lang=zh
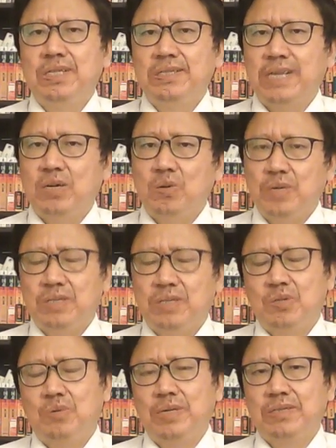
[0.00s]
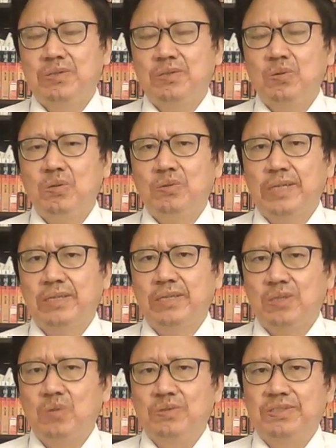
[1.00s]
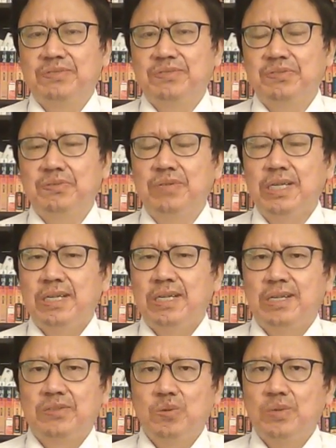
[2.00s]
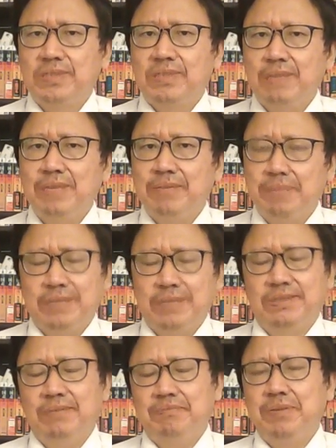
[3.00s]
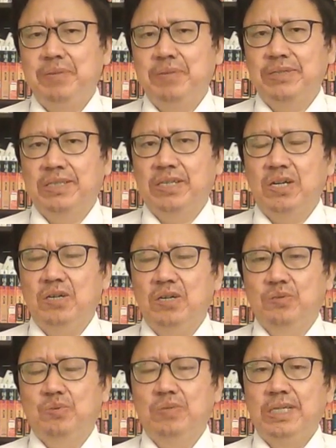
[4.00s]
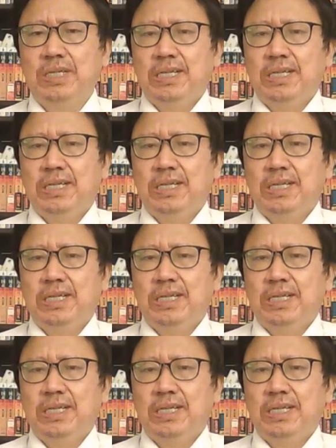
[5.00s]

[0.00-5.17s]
然后回头去为中共的统治服务，而中国人民本身并没有得到好处。